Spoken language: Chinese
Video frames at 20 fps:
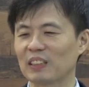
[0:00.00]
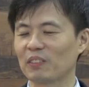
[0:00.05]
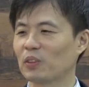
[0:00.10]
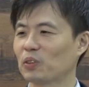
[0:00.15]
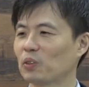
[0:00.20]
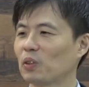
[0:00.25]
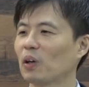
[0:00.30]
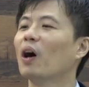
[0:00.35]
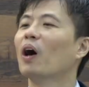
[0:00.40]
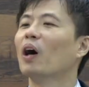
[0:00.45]
我
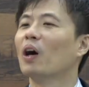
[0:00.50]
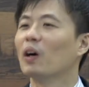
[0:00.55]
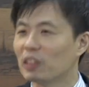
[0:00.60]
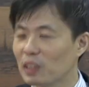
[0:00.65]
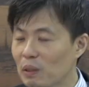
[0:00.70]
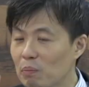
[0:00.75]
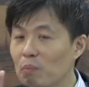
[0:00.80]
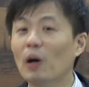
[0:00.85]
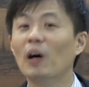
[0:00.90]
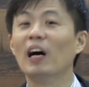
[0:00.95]
说：“
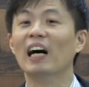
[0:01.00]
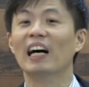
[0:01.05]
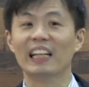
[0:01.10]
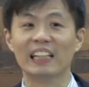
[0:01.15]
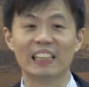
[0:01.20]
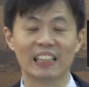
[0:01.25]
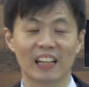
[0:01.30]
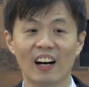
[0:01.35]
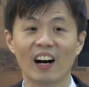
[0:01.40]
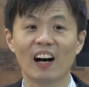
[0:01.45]
真蒙
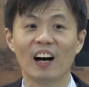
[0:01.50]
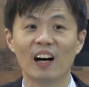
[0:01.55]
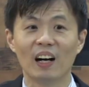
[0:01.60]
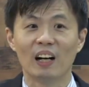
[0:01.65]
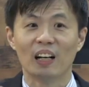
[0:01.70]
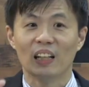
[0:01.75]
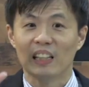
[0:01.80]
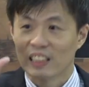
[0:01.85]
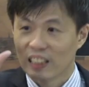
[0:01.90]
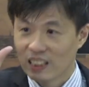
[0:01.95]
恩啊，
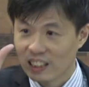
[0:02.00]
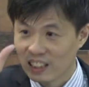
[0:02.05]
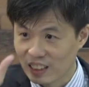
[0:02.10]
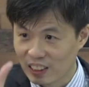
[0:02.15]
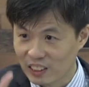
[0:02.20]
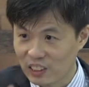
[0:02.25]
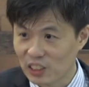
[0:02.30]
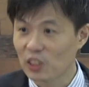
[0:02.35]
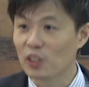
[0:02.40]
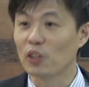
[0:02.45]

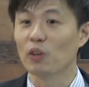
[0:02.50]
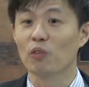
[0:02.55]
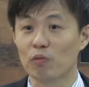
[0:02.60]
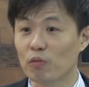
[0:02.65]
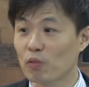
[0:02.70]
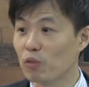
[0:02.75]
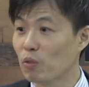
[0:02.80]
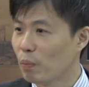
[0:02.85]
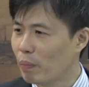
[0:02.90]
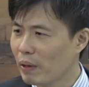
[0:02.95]
呃，真有
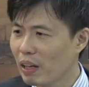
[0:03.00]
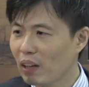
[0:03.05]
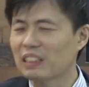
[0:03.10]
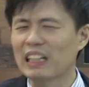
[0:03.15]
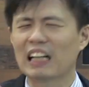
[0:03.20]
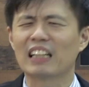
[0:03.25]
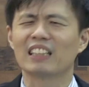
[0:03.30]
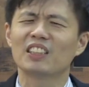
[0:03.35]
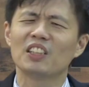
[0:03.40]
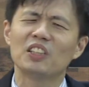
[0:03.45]
福。”不要
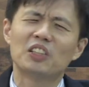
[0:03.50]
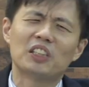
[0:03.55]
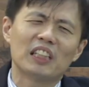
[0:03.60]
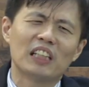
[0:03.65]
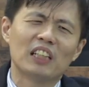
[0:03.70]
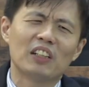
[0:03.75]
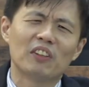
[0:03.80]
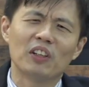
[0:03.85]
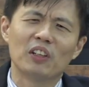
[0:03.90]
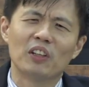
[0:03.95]
讲真
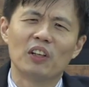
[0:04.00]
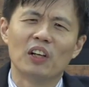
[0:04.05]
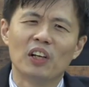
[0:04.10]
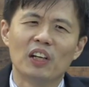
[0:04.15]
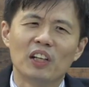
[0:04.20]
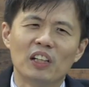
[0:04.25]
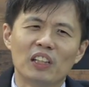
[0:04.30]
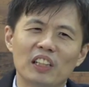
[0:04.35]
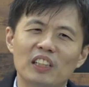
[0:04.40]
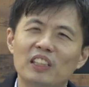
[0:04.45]
幸运，
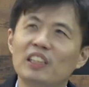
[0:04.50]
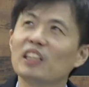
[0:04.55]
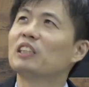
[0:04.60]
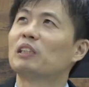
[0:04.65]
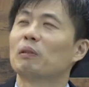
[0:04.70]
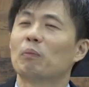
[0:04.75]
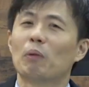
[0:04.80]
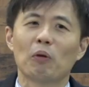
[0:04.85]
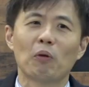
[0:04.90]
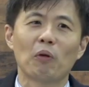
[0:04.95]
你信
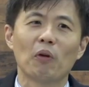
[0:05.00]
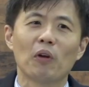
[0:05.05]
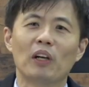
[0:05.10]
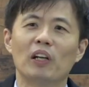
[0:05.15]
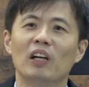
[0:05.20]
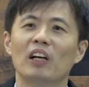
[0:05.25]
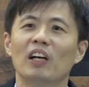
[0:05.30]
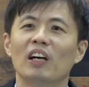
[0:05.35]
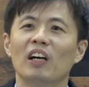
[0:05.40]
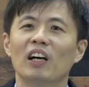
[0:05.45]
什么运？
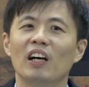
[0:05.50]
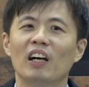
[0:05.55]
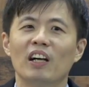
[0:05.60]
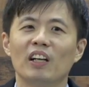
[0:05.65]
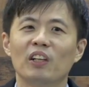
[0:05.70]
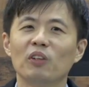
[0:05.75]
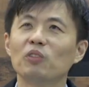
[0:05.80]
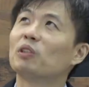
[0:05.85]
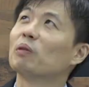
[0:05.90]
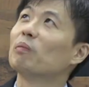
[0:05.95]

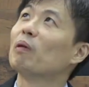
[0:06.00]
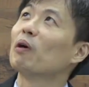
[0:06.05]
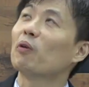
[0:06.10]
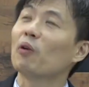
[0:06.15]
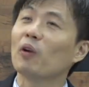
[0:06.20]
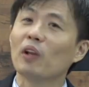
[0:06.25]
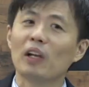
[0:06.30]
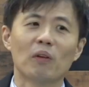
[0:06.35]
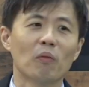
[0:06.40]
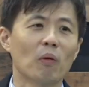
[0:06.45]
有什么
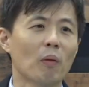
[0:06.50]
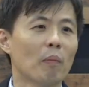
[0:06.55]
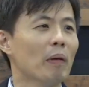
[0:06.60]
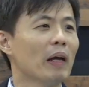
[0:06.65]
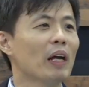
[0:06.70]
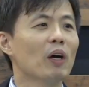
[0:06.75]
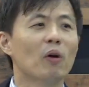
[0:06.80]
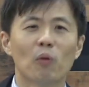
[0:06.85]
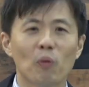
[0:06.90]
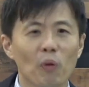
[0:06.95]
运？我
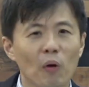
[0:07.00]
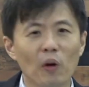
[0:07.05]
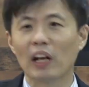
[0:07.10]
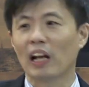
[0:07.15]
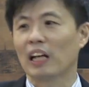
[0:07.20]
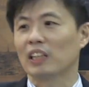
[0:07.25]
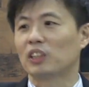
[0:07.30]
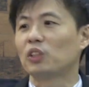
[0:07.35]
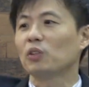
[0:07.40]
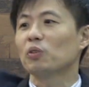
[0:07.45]
没有运
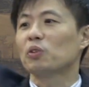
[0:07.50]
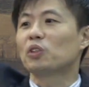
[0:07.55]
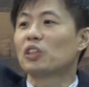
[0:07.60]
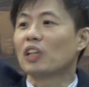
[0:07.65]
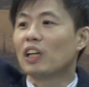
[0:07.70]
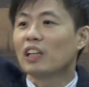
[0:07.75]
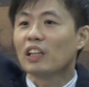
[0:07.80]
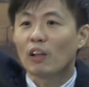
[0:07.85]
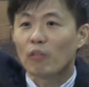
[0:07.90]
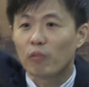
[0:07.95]
的，只有
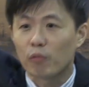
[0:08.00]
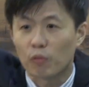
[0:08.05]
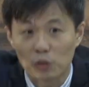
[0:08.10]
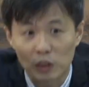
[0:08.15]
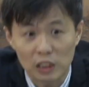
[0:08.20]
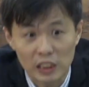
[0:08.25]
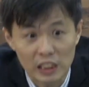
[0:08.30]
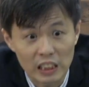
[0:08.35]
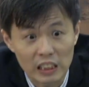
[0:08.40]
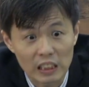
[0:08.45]
神的福
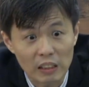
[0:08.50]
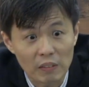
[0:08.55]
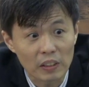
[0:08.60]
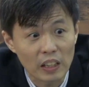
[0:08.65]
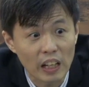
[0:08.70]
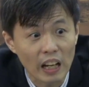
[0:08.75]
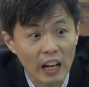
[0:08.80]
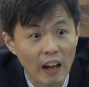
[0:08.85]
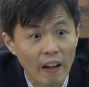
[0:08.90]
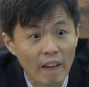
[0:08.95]
气，对不
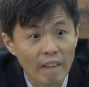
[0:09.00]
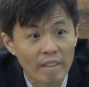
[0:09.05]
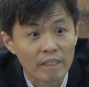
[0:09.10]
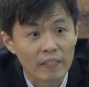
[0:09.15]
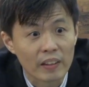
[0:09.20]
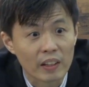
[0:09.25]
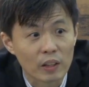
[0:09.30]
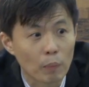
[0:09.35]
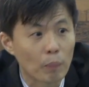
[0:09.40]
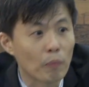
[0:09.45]
对？
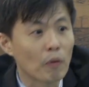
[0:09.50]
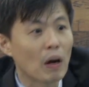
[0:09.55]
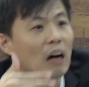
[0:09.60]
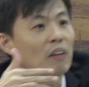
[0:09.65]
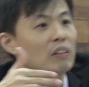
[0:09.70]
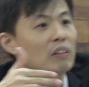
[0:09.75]
有不好的